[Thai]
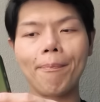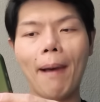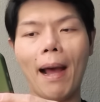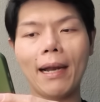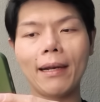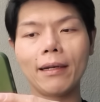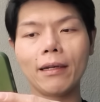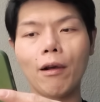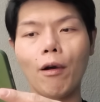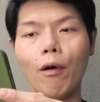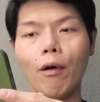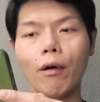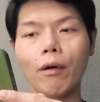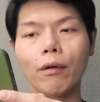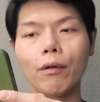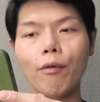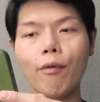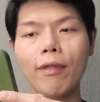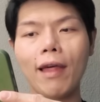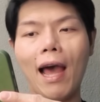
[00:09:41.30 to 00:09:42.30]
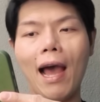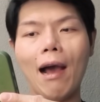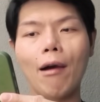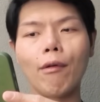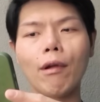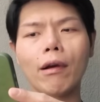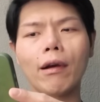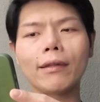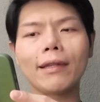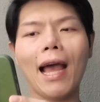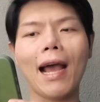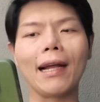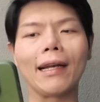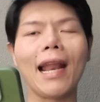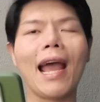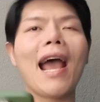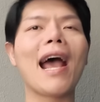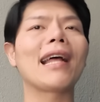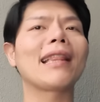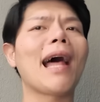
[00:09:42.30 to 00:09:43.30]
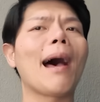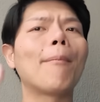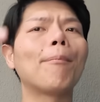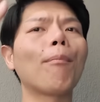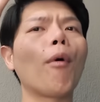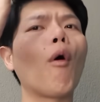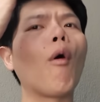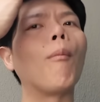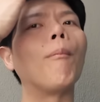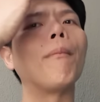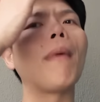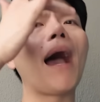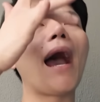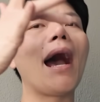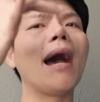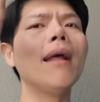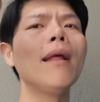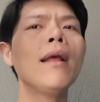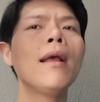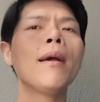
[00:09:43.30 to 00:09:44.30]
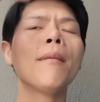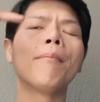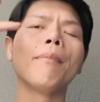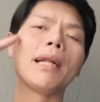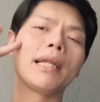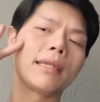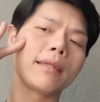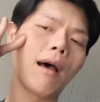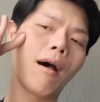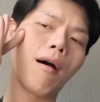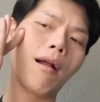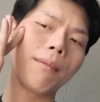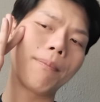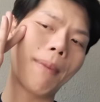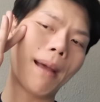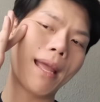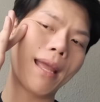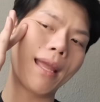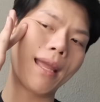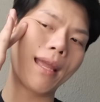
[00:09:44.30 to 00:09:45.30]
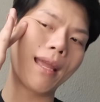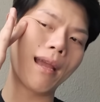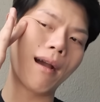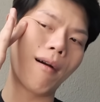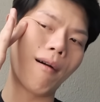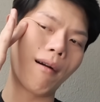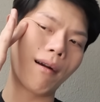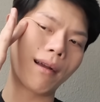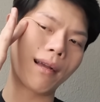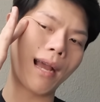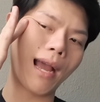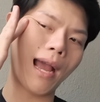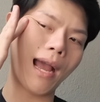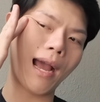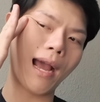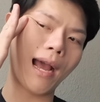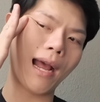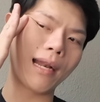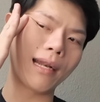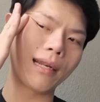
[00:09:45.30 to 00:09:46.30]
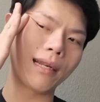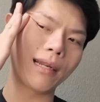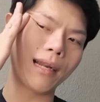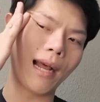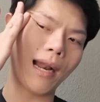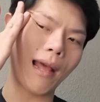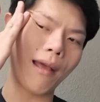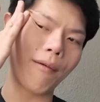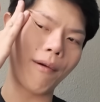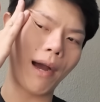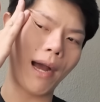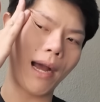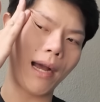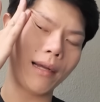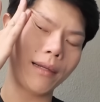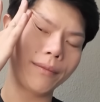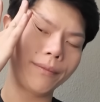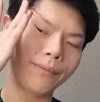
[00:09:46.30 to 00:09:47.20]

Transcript: พปั้นของลูกสาวแล้วก็แต่งหน้าทำผมมาเหมือนตอนไปออกงานอะไรวะ